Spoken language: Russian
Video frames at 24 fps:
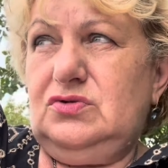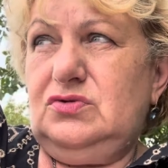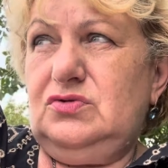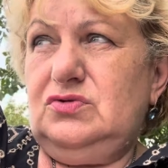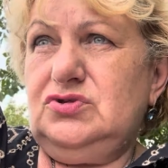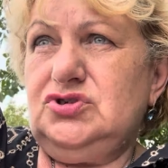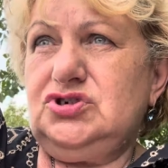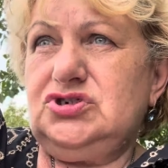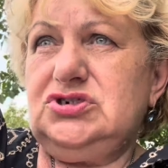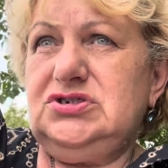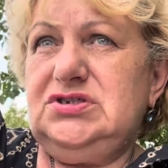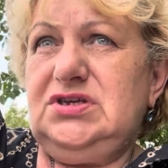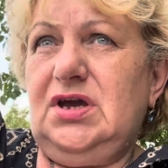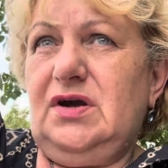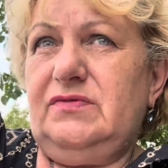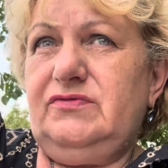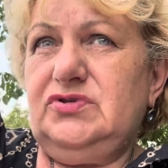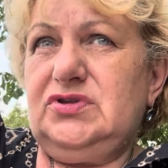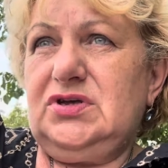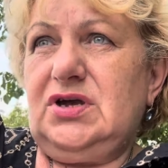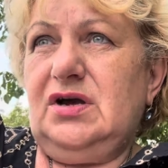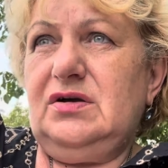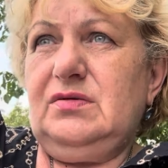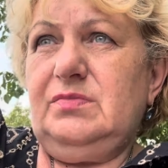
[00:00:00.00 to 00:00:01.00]
тоже я
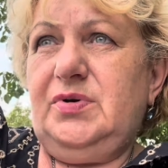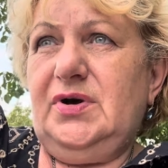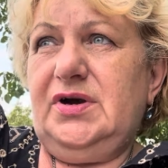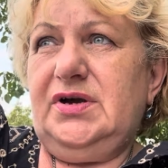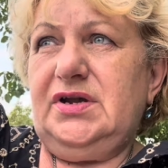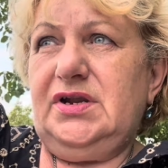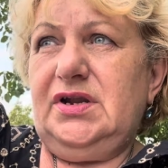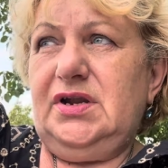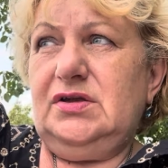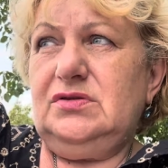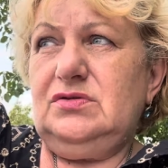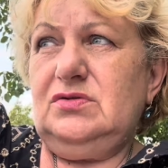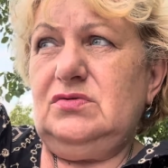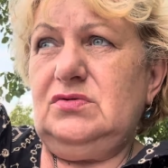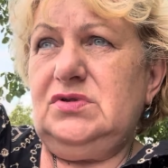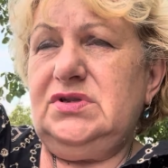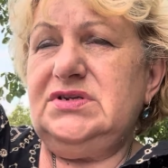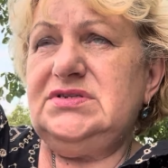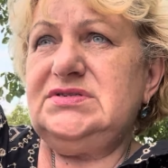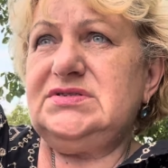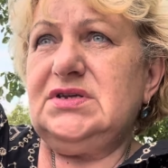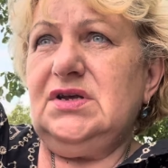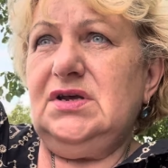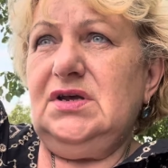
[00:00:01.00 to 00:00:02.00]
вот как бы
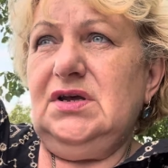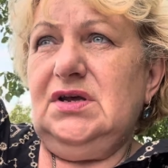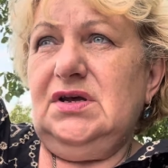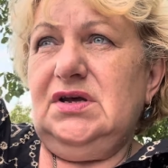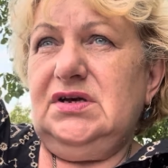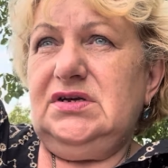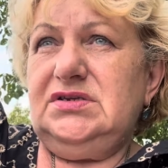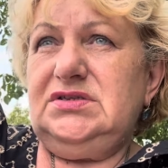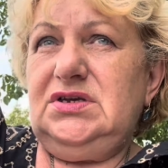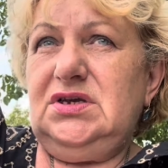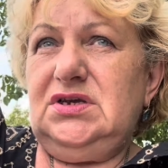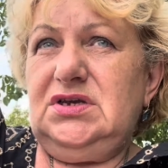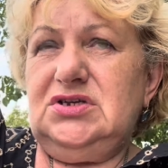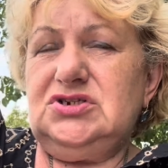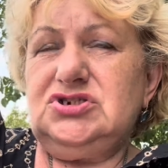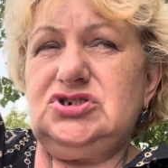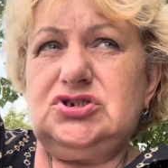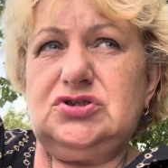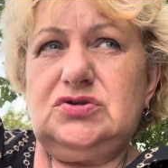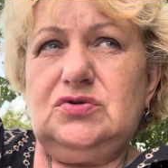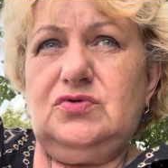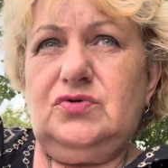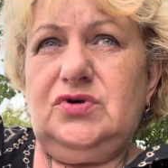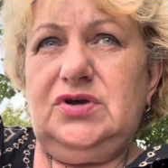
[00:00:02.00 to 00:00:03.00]
оглянулась, где я,
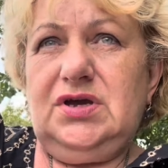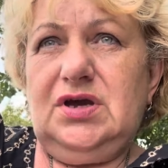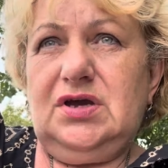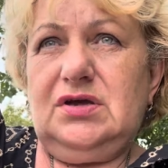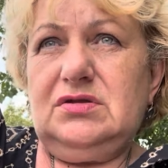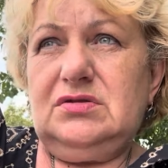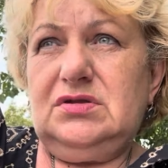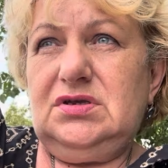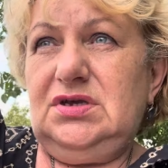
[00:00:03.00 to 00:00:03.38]
что я.